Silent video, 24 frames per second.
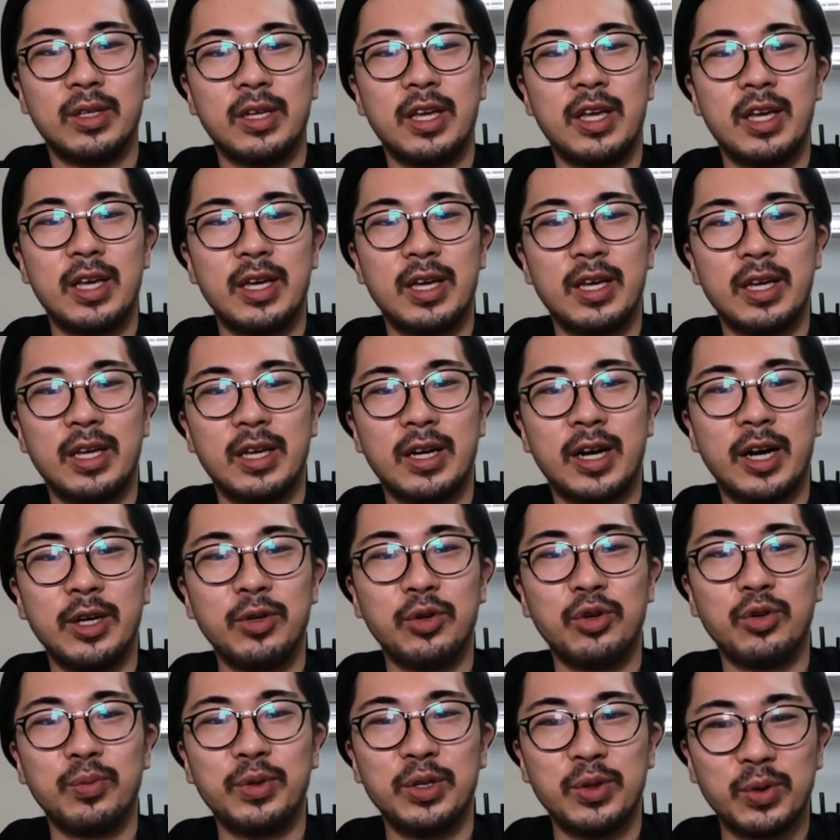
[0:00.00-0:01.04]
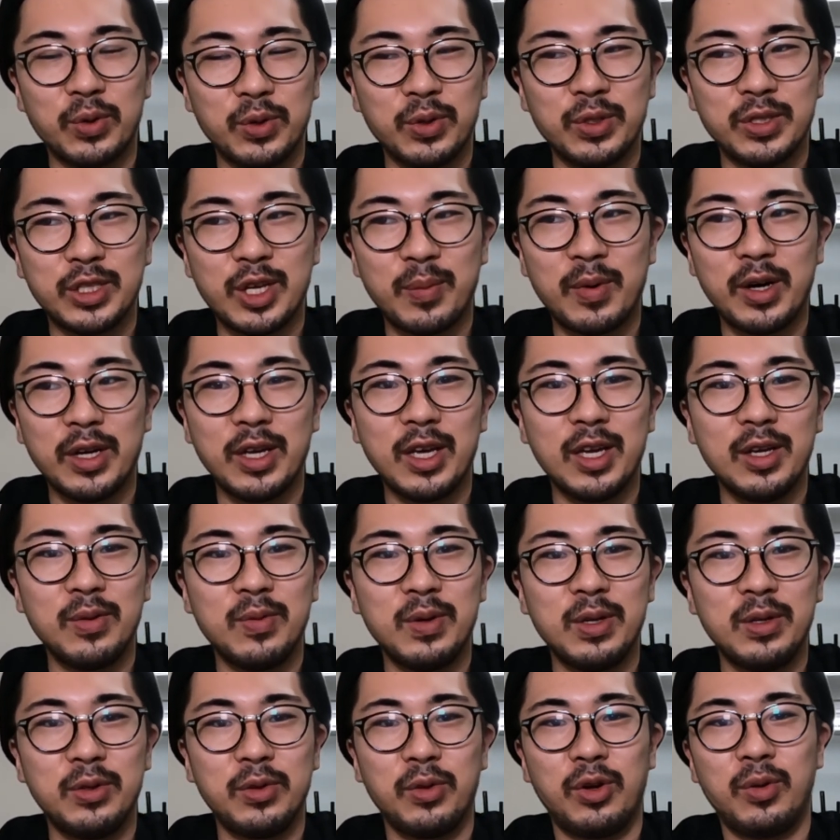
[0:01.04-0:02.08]
えー、火曜日の
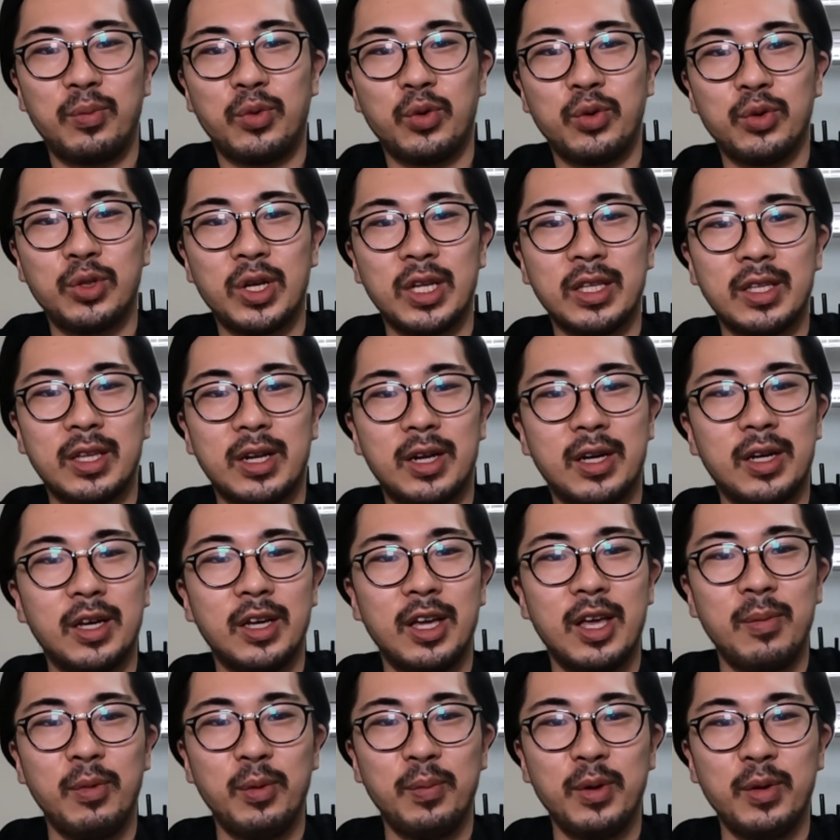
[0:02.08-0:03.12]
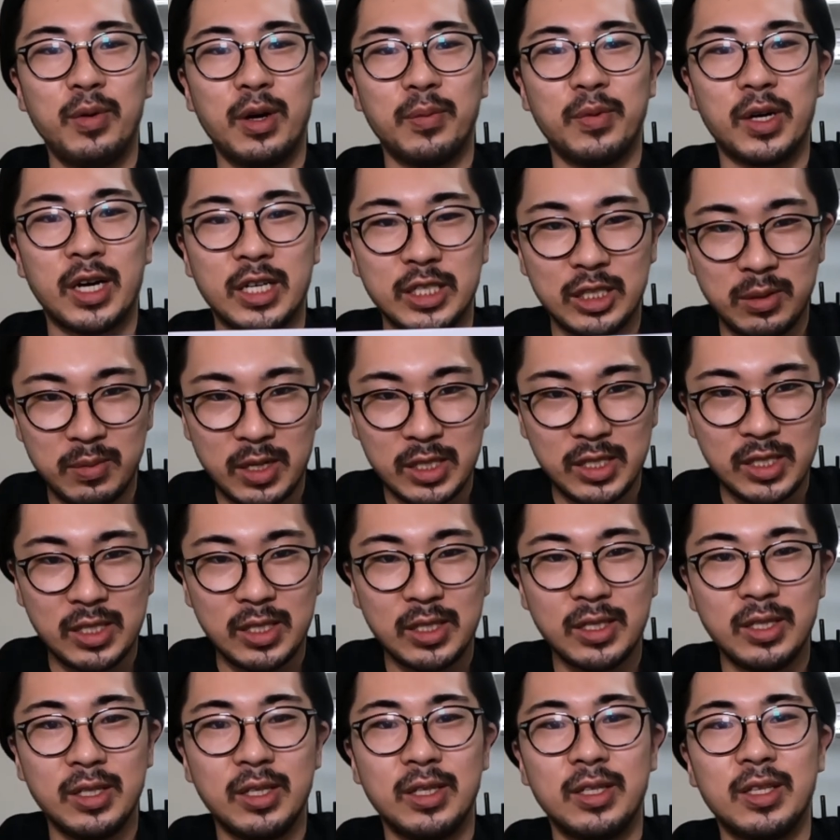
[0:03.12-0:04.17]
サバゲーフィールドで僕と会ったら MP5 貸しま
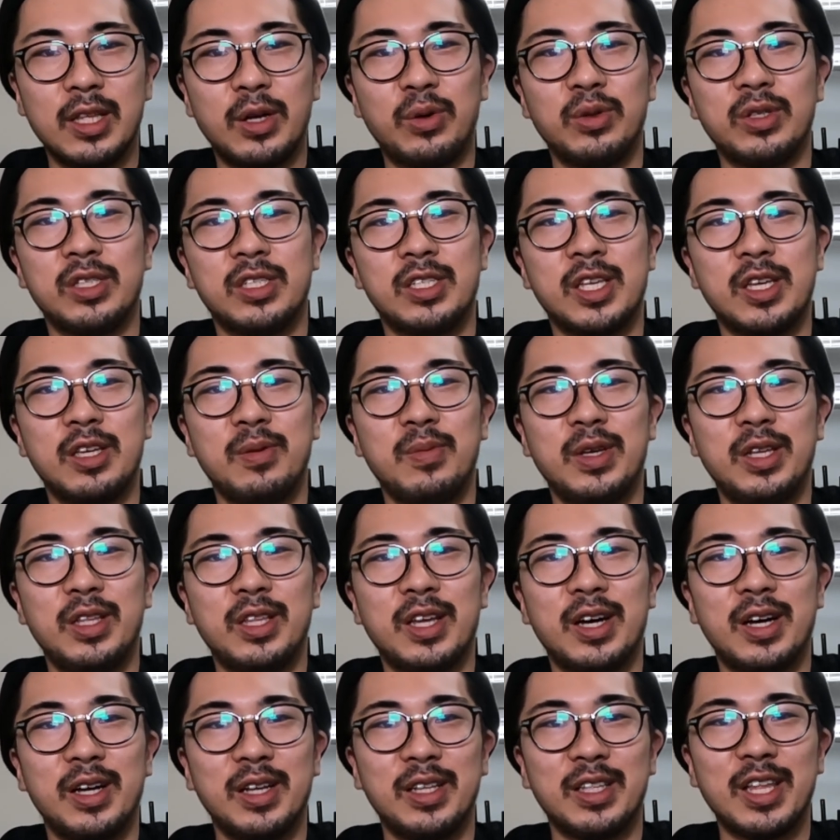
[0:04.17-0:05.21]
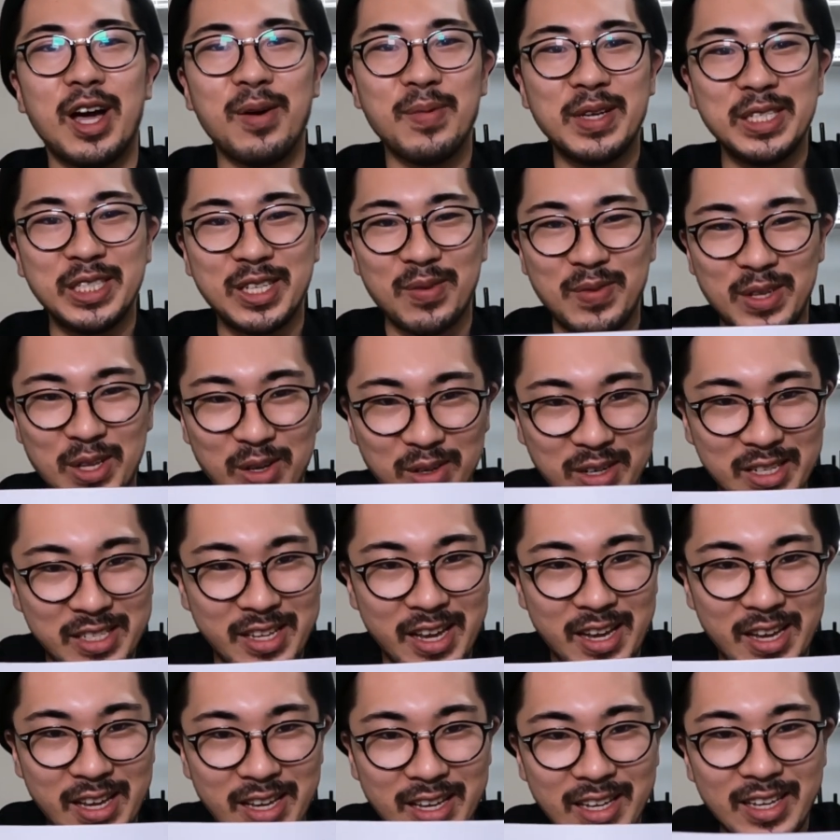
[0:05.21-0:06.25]
すなのでぜひみんな試してみてくだ
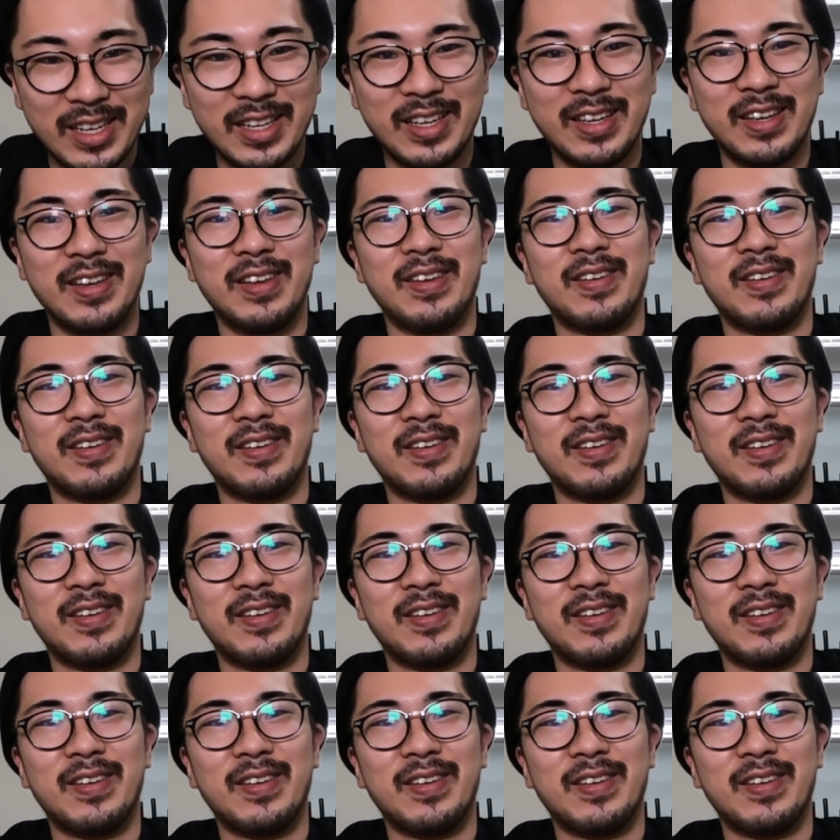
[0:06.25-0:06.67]
さい火曜日